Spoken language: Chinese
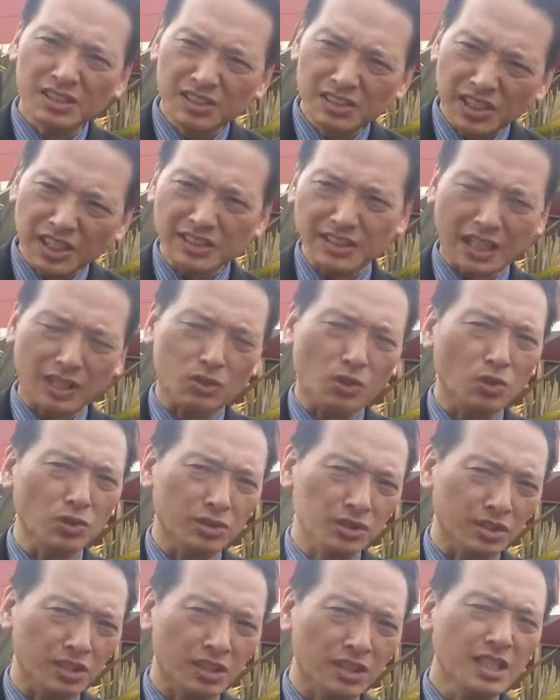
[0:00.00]
这家公
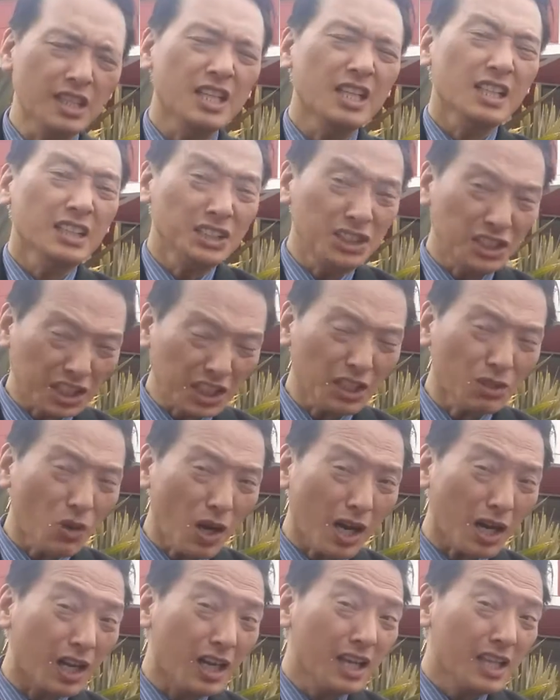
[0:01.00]
司希
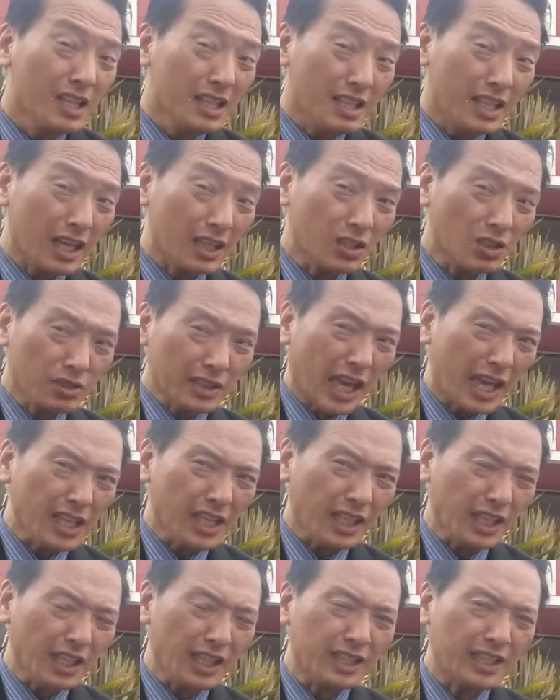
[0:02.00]
望能够给
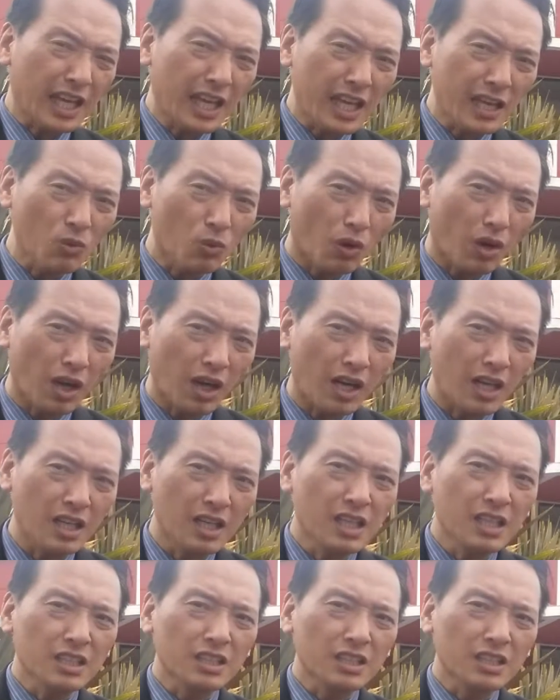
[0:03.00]
你给我。